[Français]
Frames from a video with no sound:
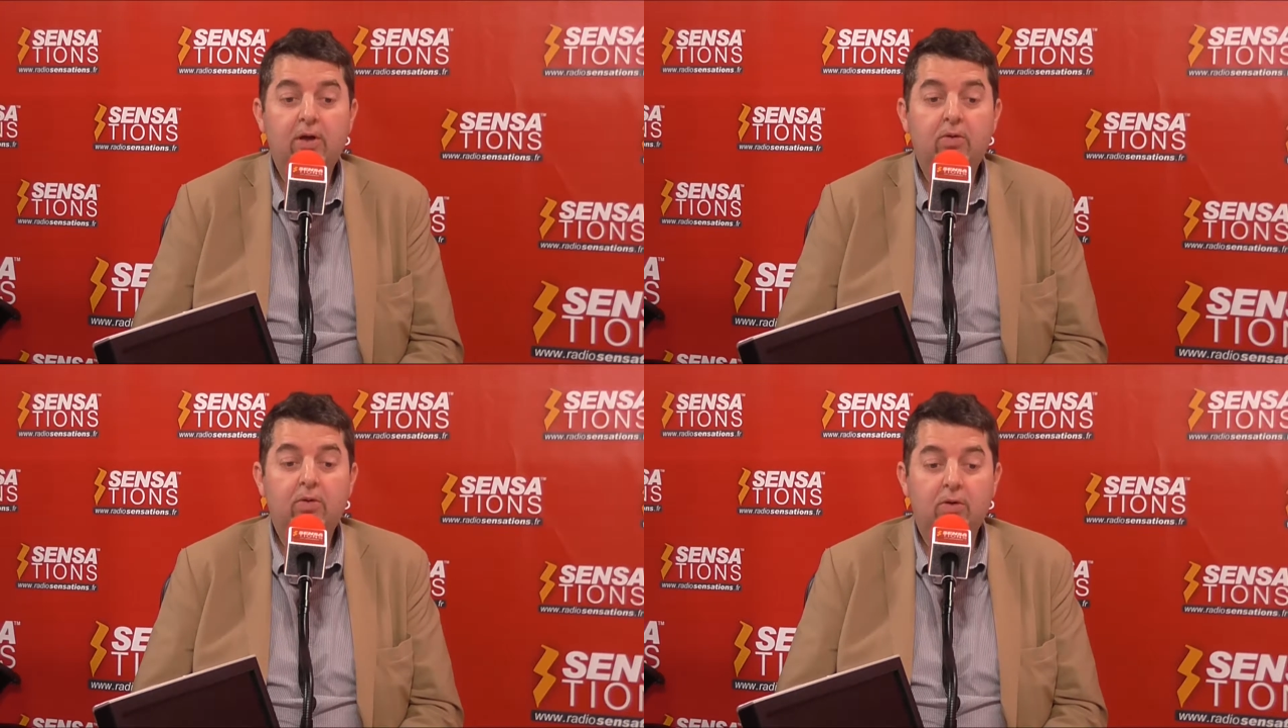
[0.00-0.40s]

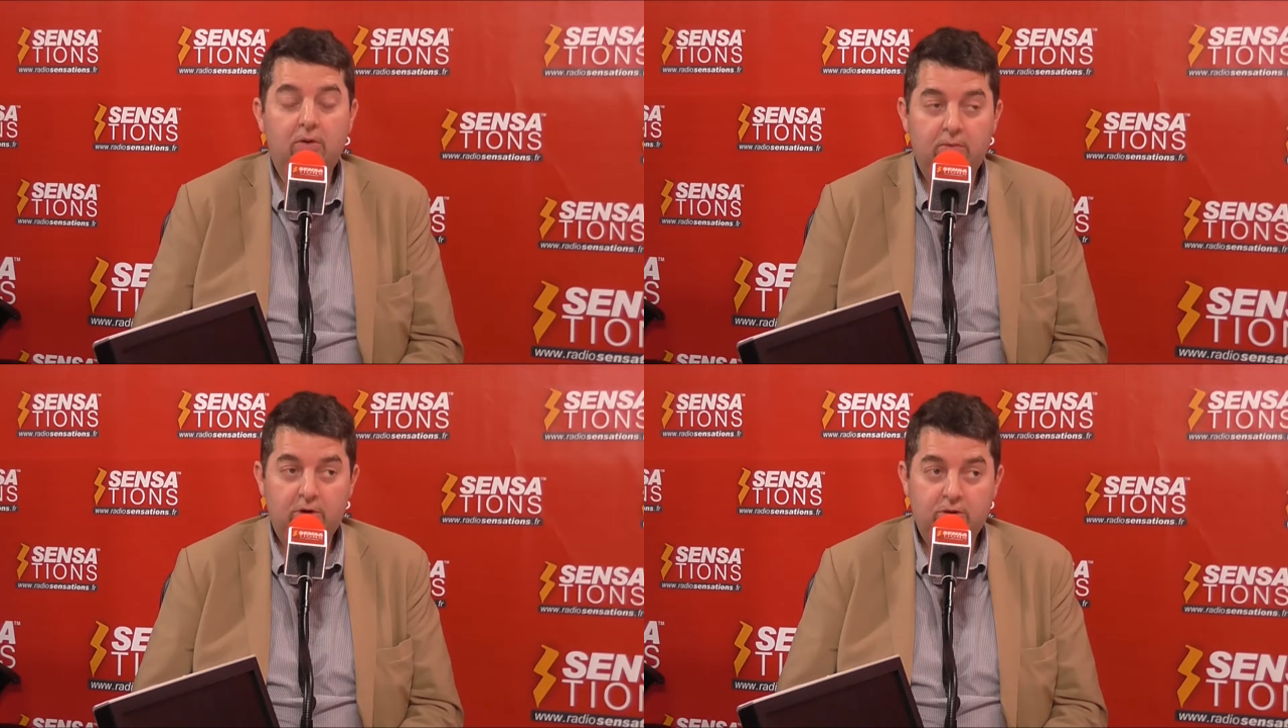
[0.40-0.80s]
et une
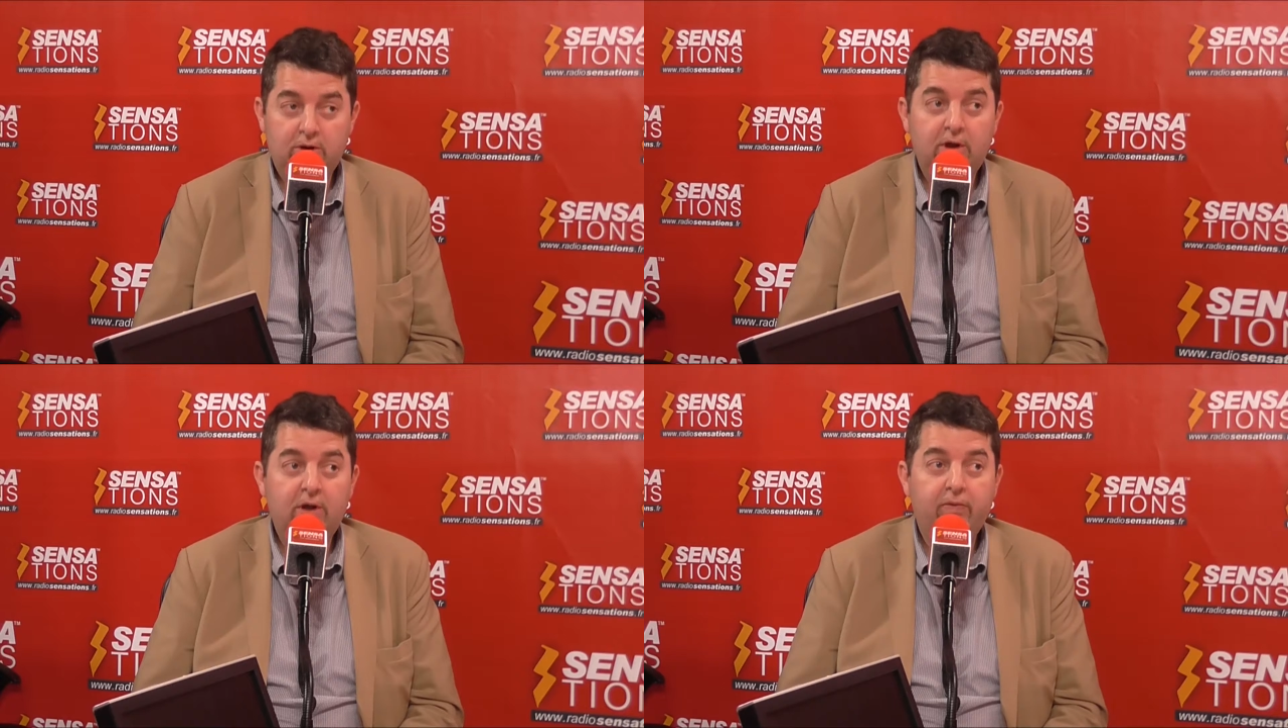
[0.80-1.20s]
grande
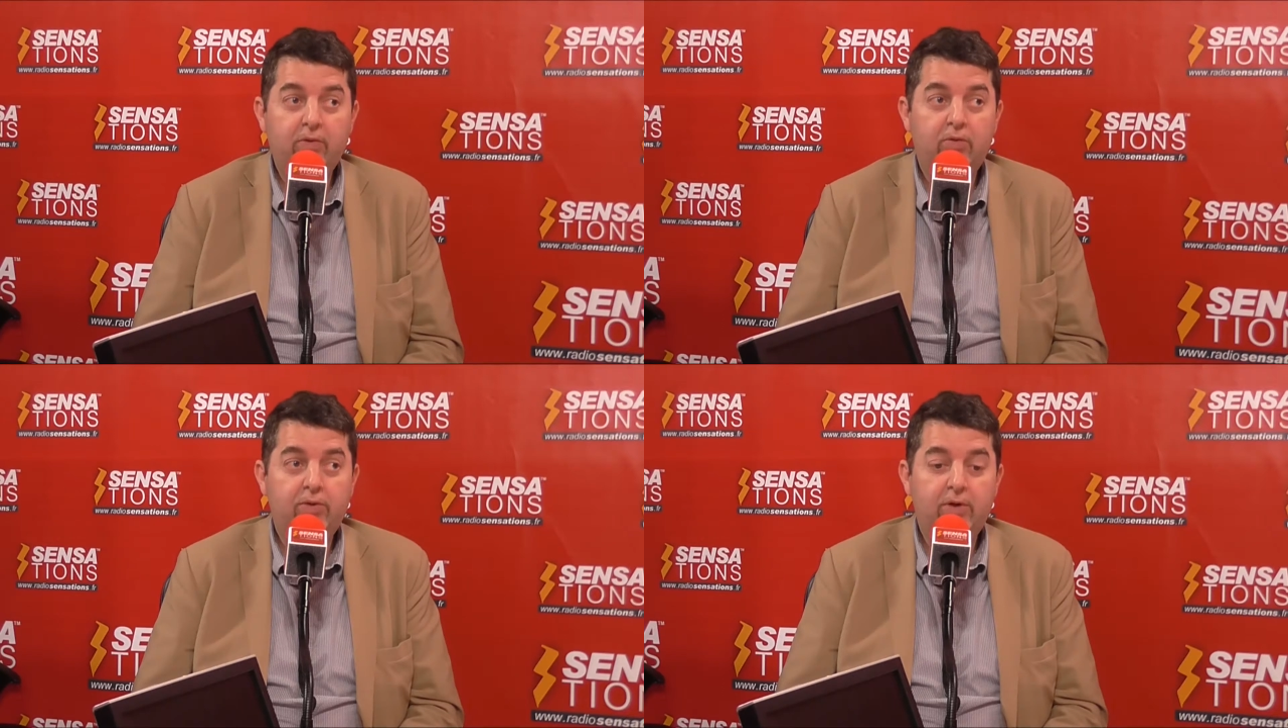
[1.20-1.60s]
majorité qui veut
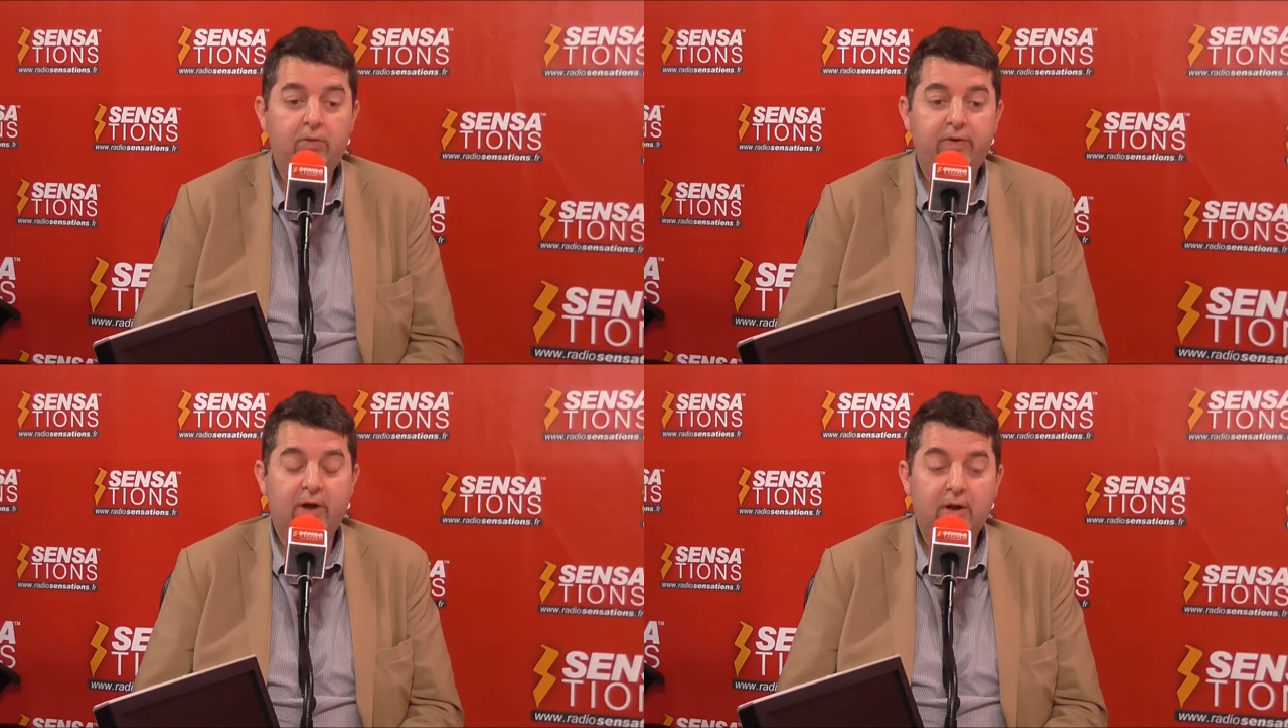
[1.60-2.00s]
une cuisine
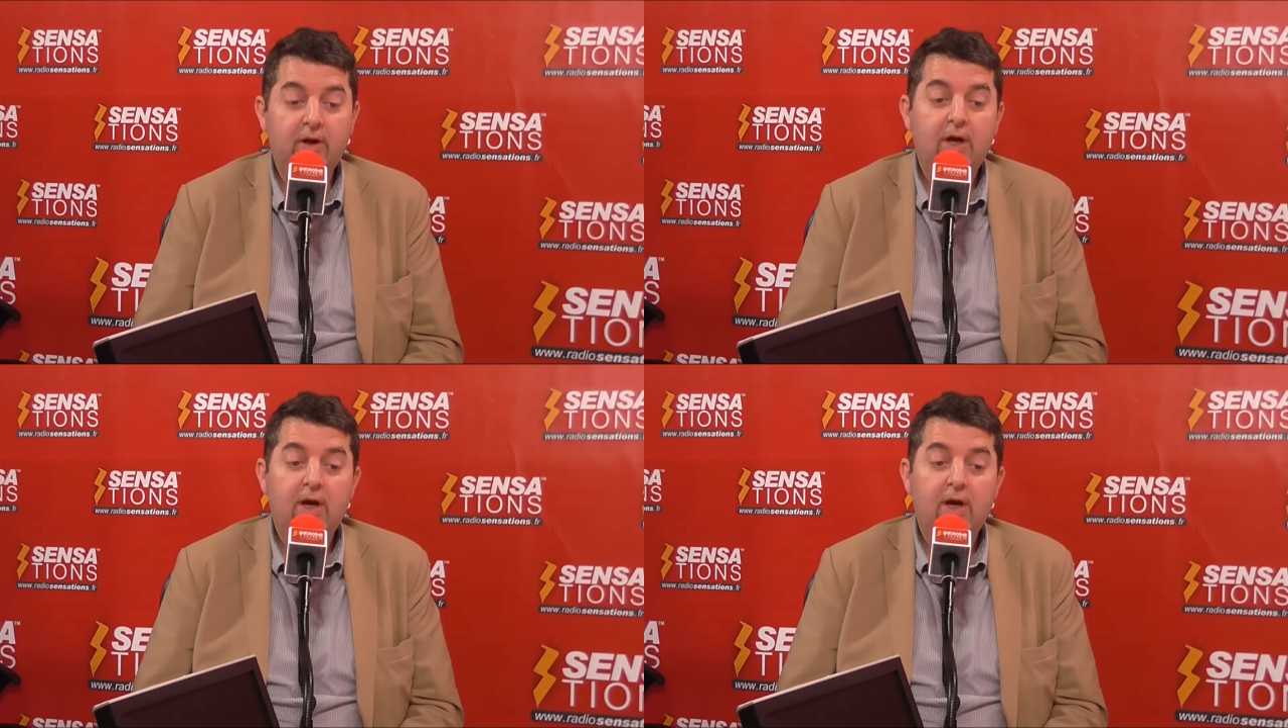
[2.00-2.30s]
ouverte.